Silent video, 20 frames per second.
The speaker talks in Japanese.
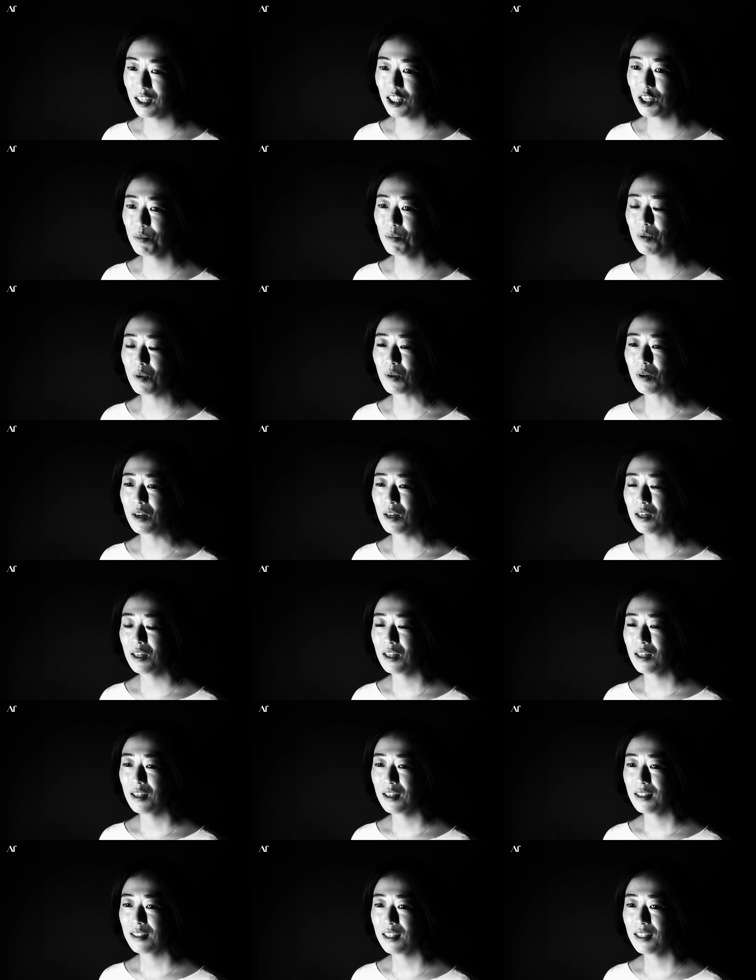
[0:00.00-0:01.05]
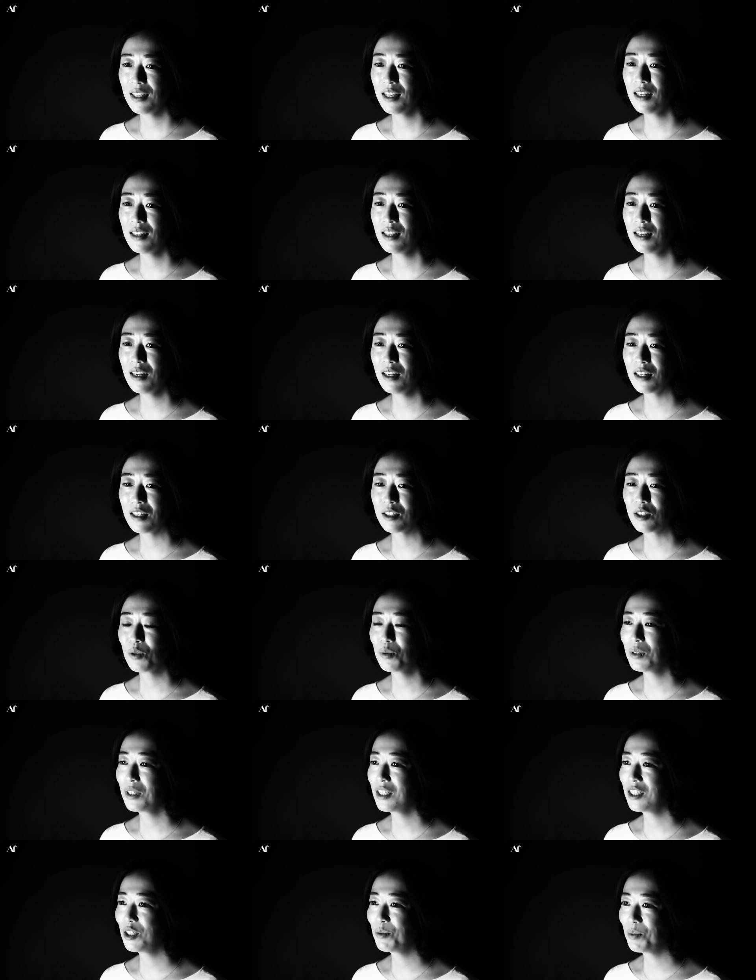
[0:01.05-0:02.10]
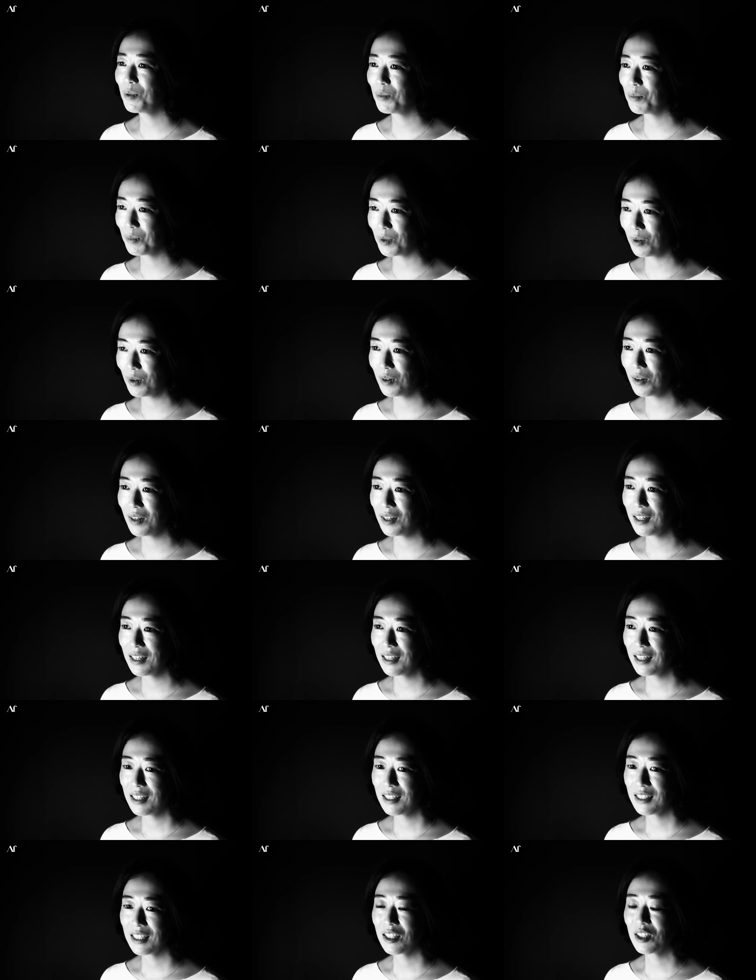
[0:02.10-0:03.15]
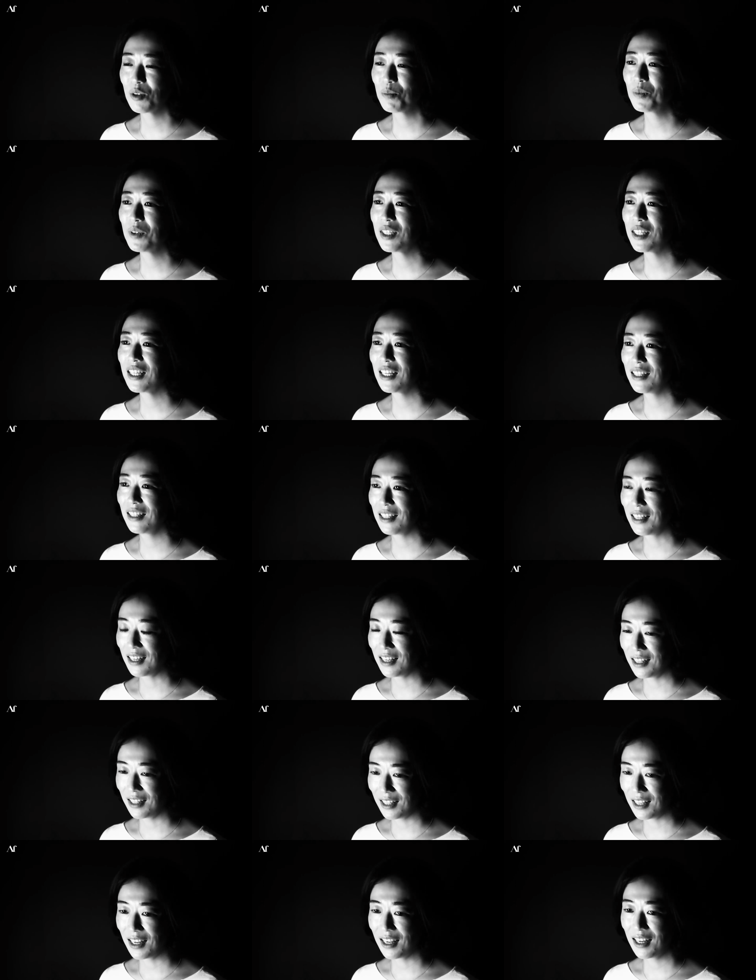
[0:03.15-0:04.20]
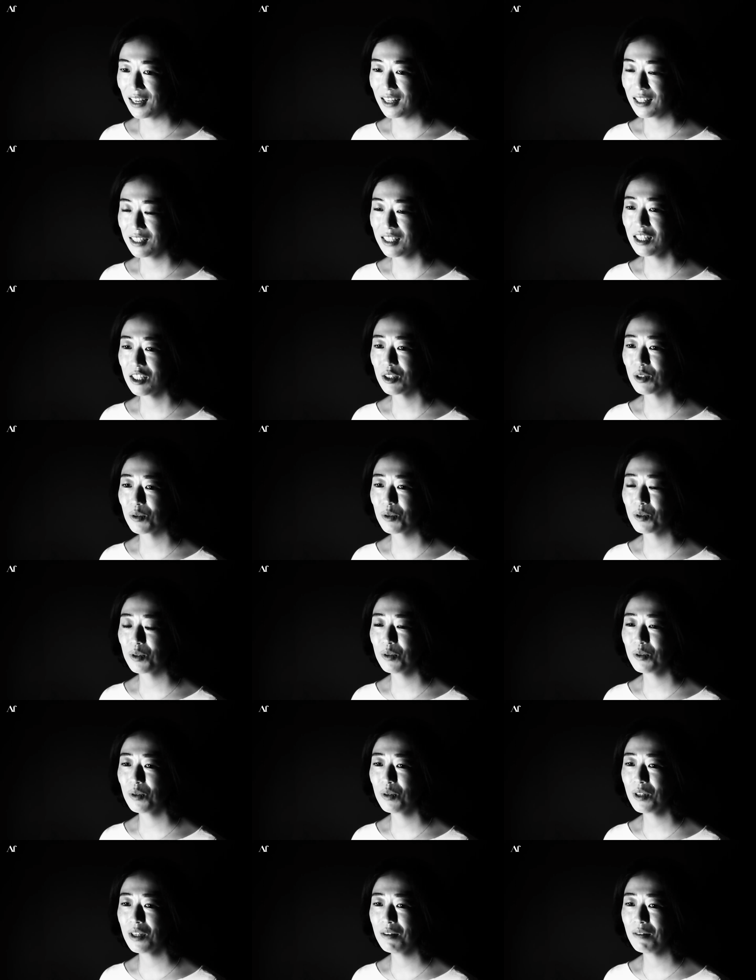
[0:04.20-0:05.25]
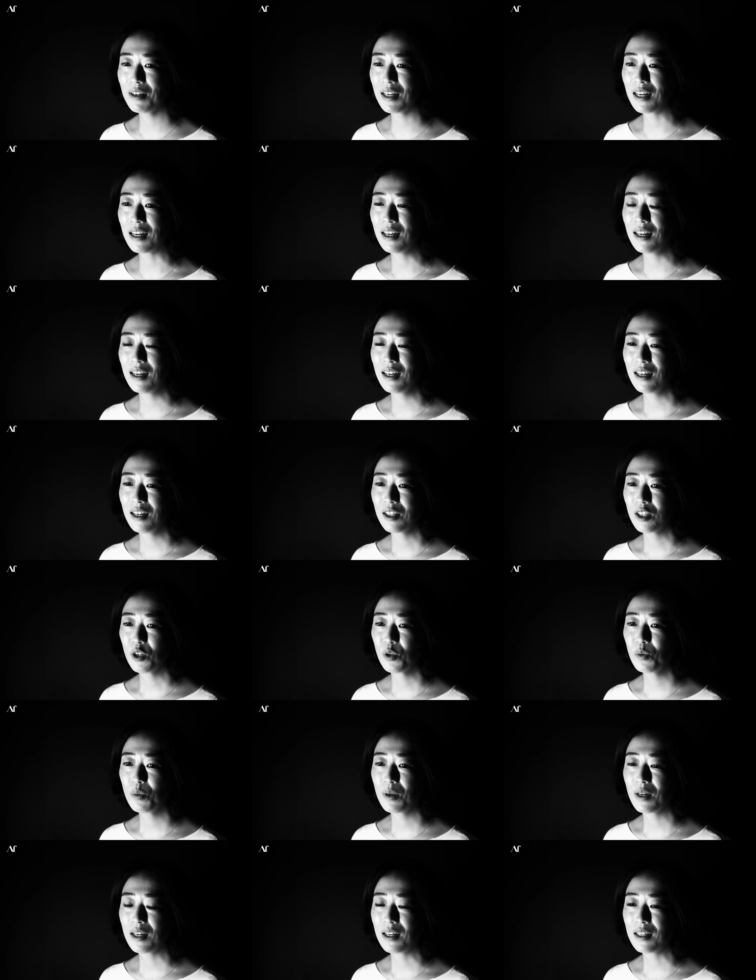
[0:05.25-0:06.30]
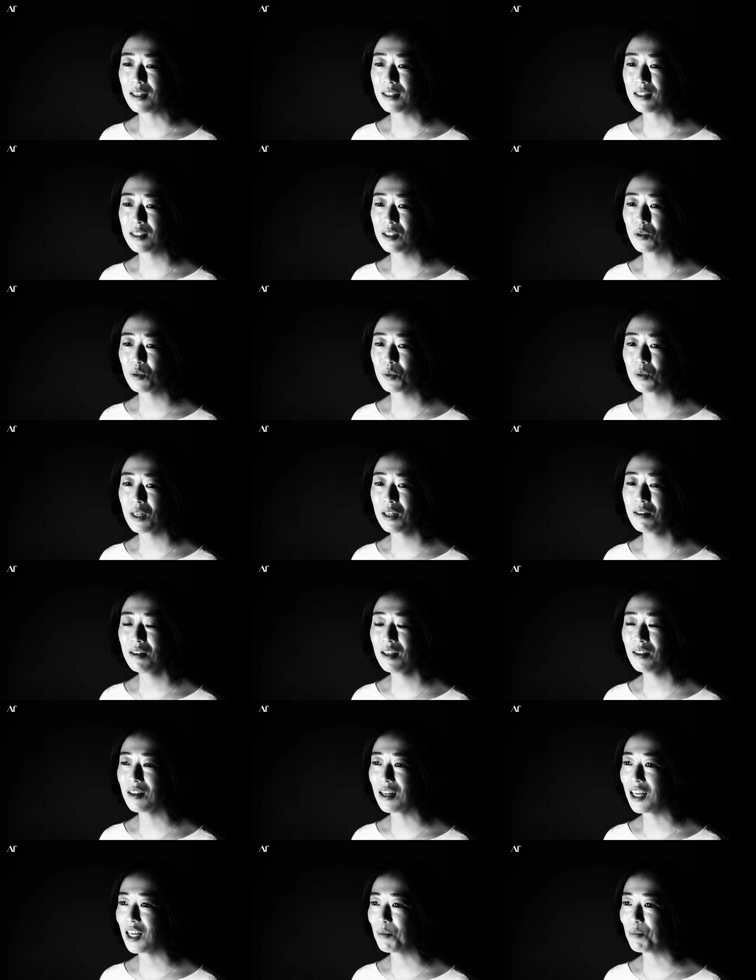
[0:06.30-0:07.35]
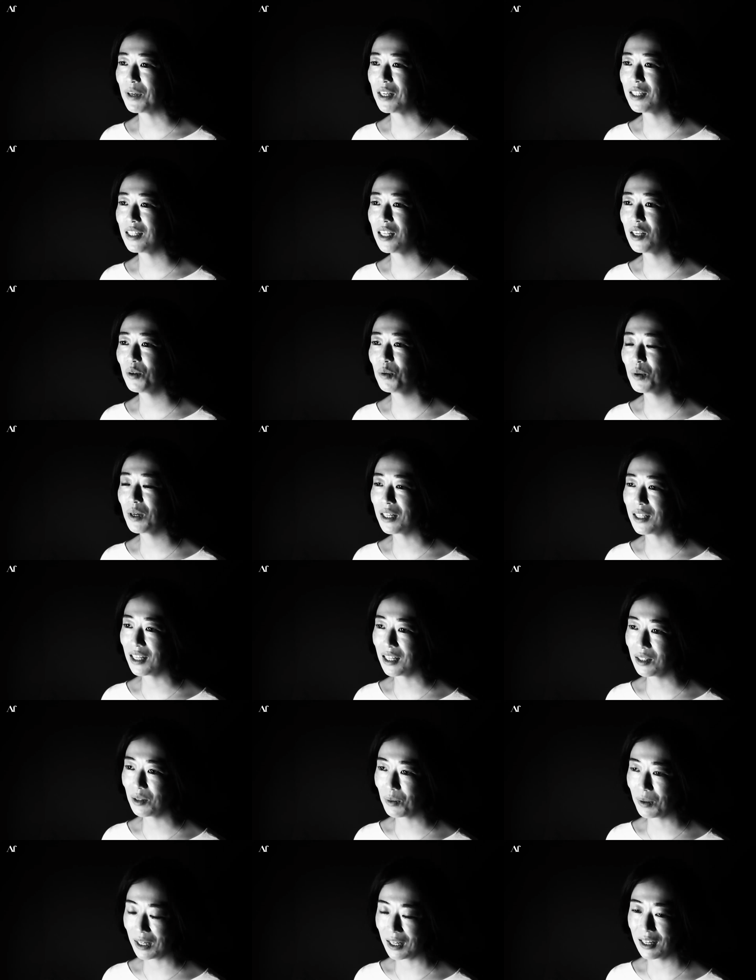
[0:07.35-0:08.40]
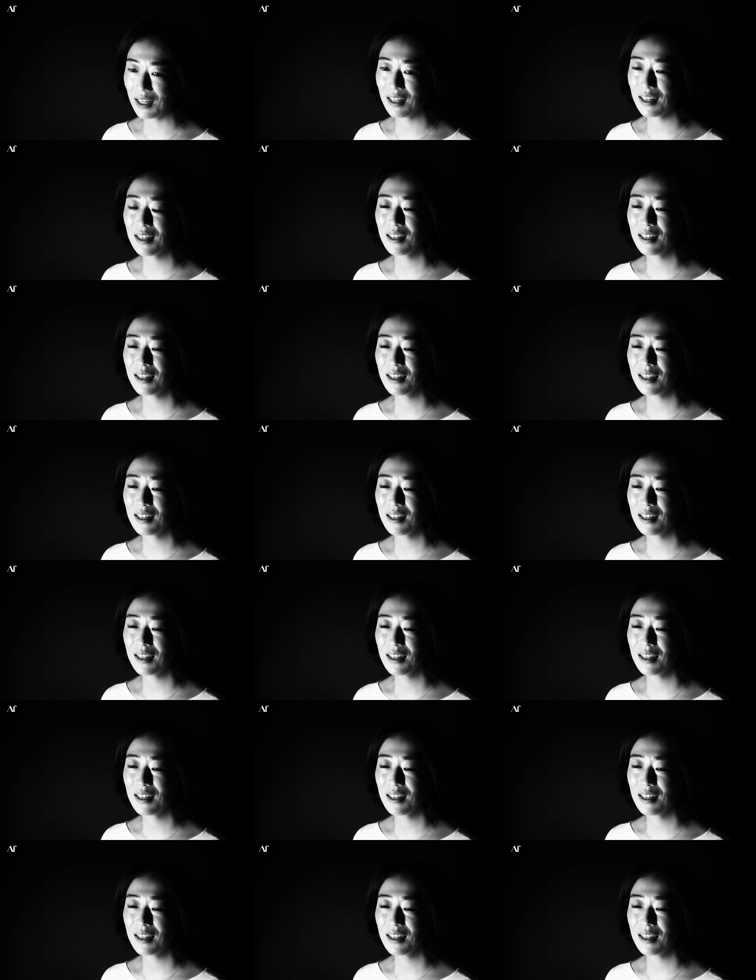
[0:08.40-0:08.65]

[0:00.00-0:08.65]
でも人間だからそんな自分もちゃんと向き合ってあげて、じゃあそういう時は今日は仕事あるけど早めに寝ようかなとか、